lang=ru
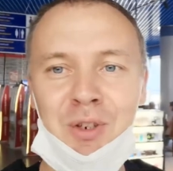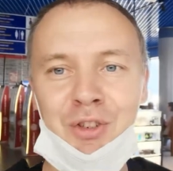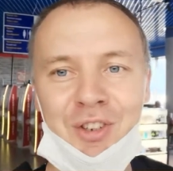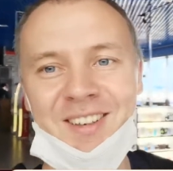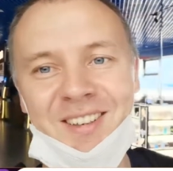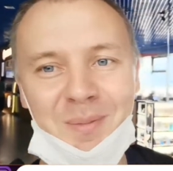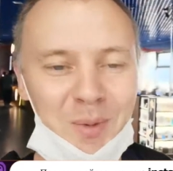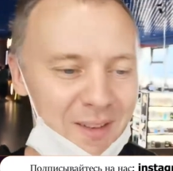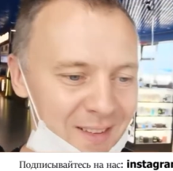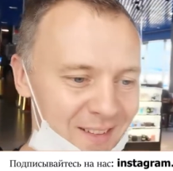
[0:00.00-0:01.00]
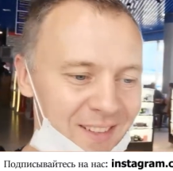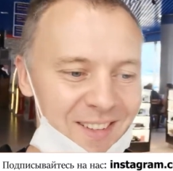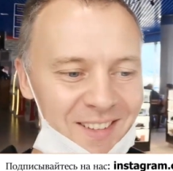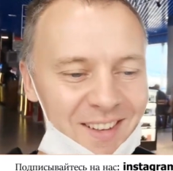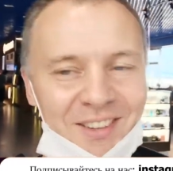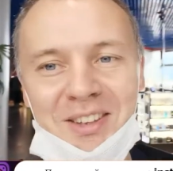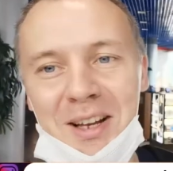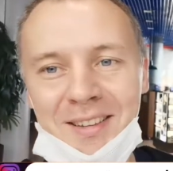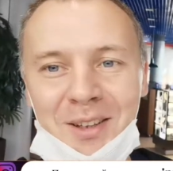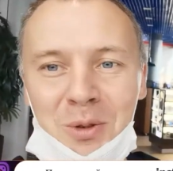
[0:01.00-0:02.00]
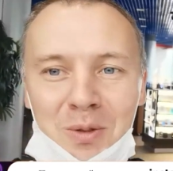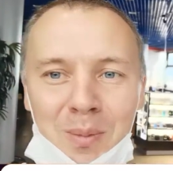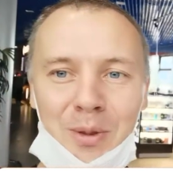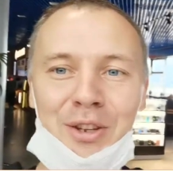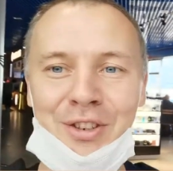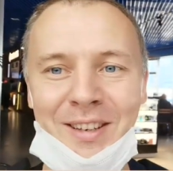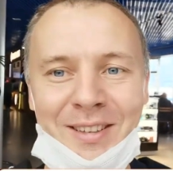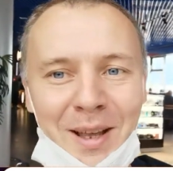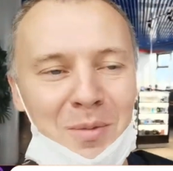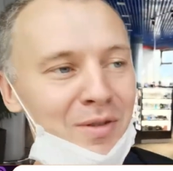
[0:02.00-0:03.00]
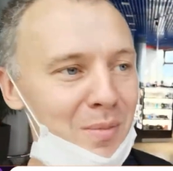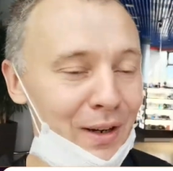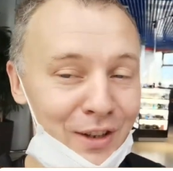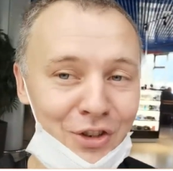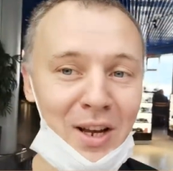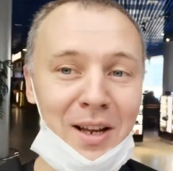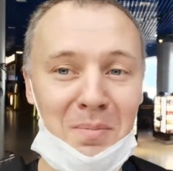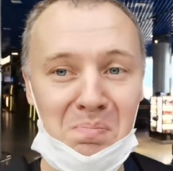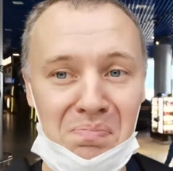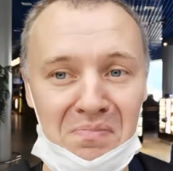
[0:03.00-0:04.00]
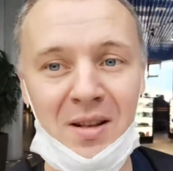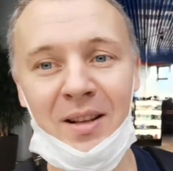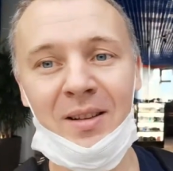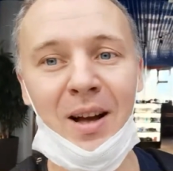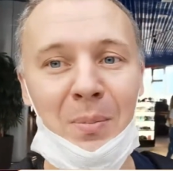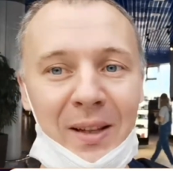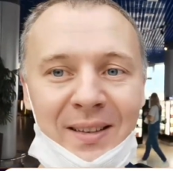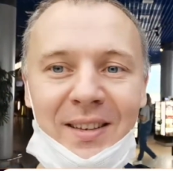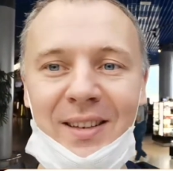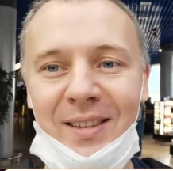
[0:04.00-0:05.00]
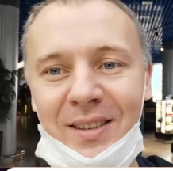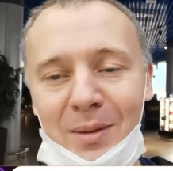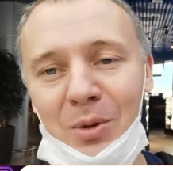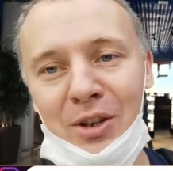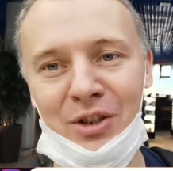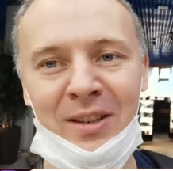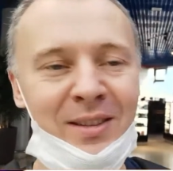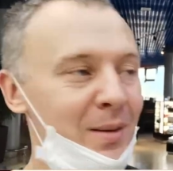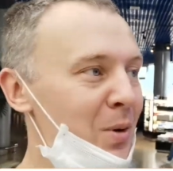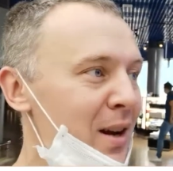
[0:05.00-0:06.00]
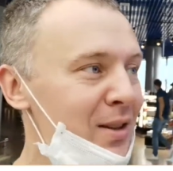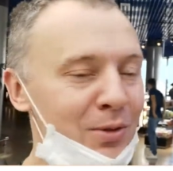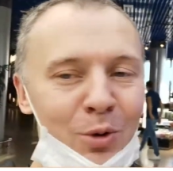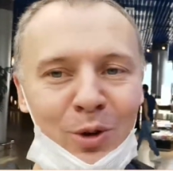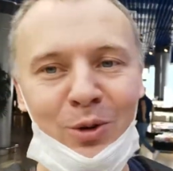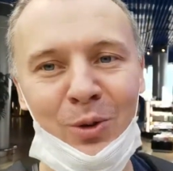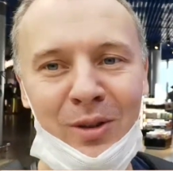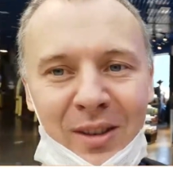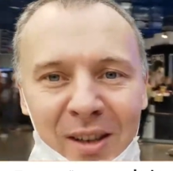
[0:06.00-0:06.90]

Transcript: пищи без контактная, то есть подошли, сами выбрали, нажали, оплатили и подошли и забрали свою еду.